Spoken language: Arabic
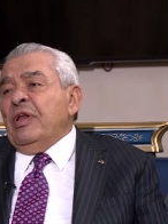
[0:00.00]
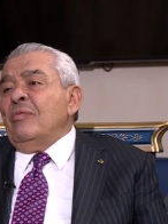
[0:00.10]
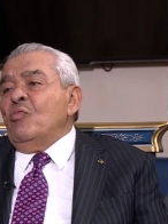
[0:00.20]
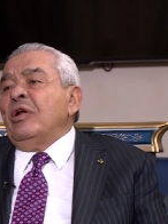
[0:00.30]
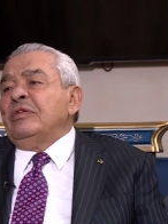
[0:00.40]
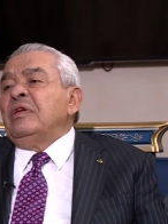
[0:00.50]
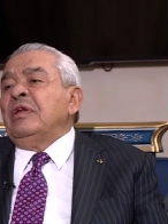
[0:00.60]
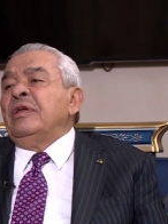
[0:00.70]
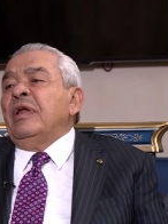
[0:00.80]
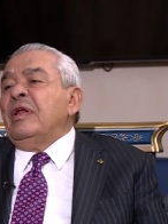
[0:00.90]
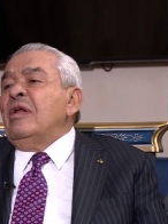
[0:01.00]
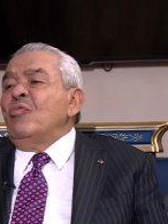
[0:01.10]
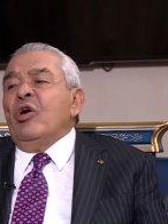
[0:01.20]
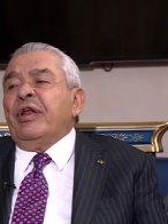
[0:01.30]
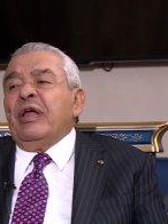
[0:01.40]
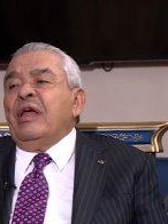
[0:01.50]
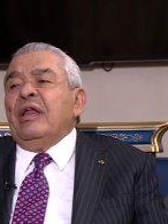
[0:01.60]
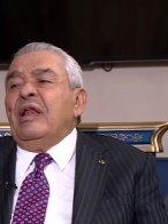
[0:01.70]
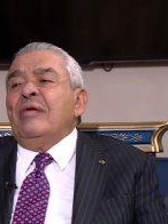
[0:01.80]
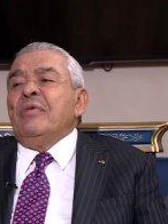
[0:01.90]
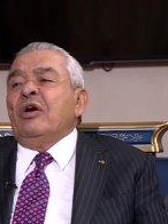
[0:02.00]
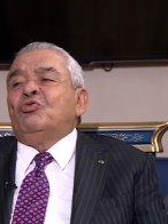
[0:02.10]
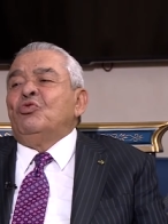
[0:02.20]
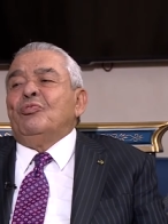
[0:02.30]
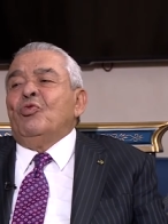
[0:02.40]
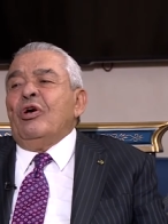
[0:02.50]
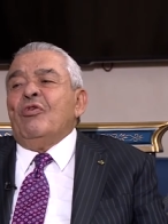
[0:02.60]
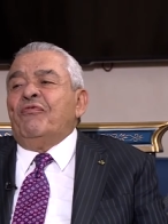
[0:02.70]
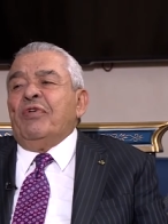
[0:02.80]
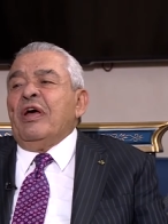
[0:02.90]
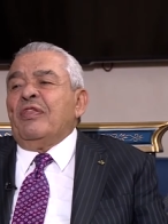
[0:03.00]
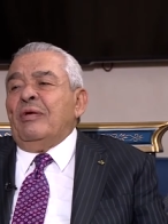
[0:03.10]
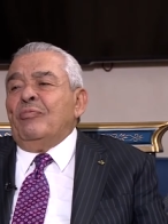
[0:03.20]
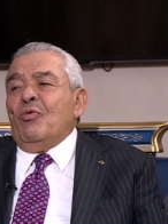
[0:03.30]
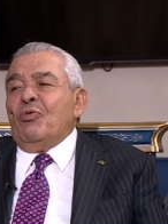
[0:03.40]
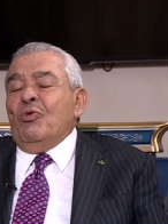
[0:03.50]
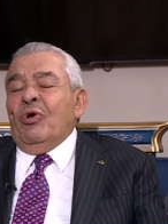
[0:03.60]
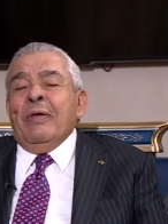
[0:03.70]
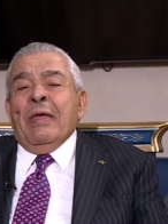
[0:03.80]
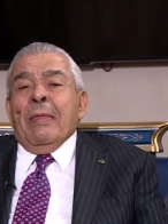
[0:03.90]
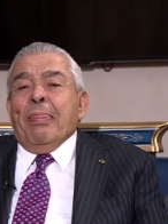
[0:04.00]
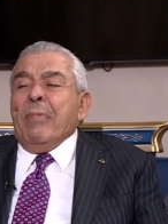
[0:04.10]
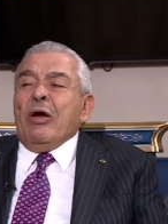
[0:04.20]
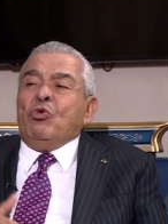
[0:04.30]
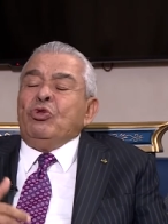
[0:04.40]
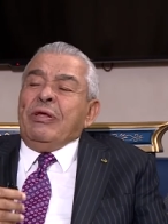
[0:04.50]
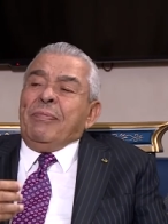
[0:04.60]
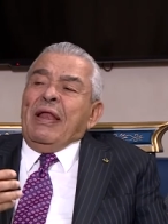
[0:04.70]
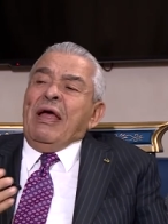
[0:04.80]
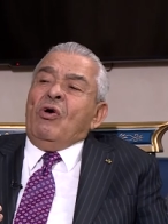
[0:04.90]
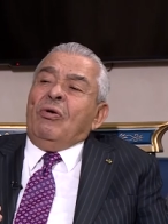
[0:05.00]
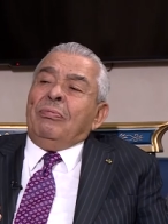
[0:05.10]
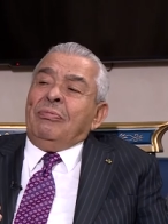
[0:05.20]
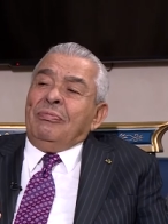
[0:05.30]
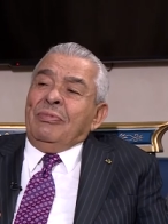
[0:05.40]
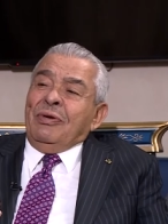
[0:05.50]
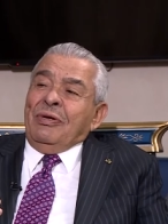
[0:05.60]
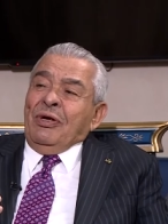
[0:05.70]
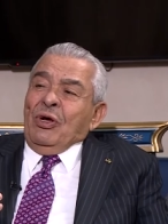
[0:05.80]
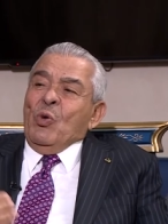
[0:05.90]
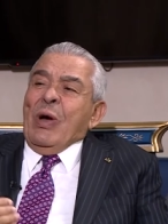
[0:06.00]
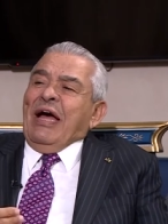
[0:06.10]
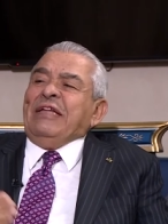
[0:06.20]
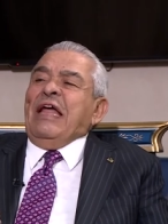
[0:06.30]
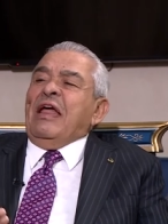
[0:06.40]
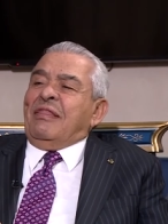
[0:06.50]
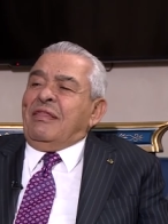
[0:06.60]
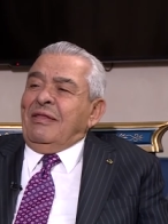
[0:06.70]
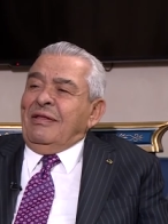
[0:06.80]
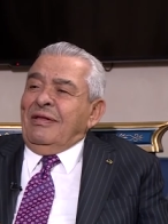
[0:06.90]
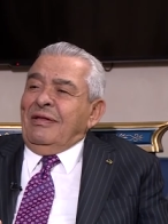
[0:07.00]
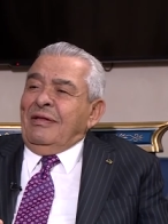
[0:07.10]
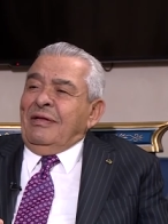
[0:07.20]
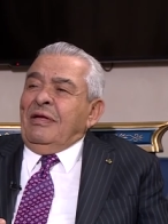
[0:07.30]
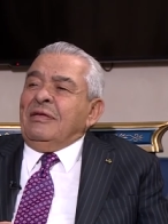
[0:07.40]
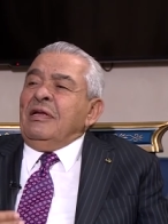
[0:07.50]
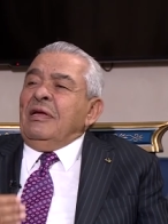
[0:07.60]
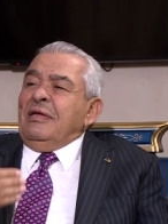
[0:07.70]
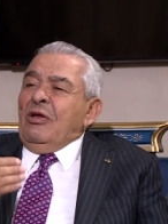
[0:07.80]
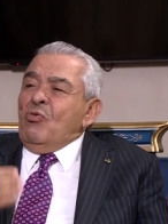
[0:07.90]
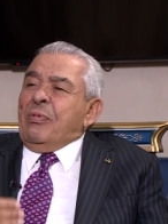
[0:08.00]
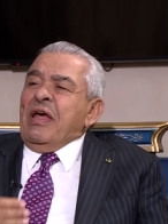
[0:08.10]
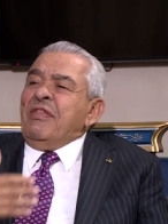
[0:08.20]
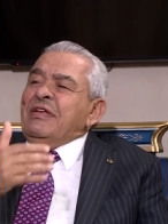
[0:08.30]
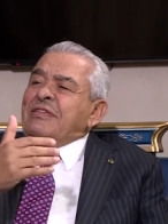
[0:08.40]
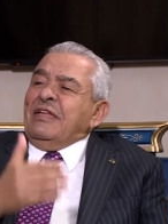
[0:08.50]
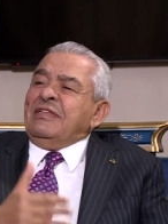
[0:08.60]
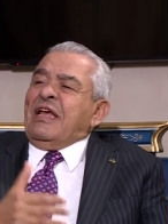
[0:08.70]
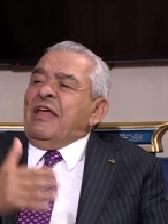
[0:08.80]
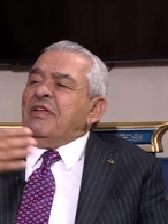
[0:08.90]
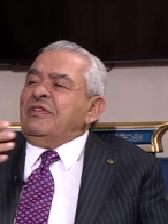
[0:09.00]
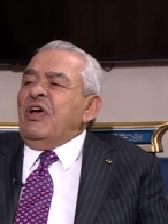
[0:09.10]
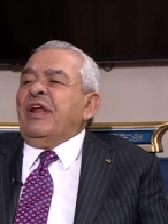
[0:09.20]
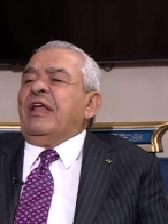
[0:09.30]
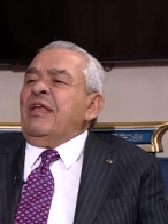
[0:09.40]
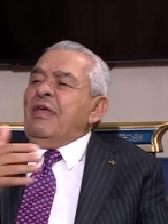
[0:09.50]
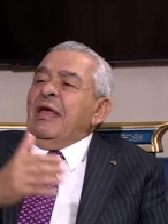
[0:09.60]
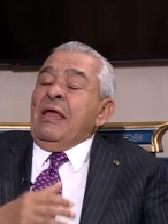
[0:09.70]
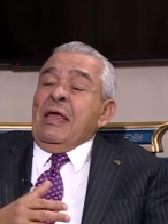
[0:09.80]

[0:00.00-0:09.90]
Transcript: المواطنين أن المؤرخين لم يكتبوا لهم في هذا الموضوع ما كتب لهم هو أحداث نعم يوم كذا سنة كذا صار كذا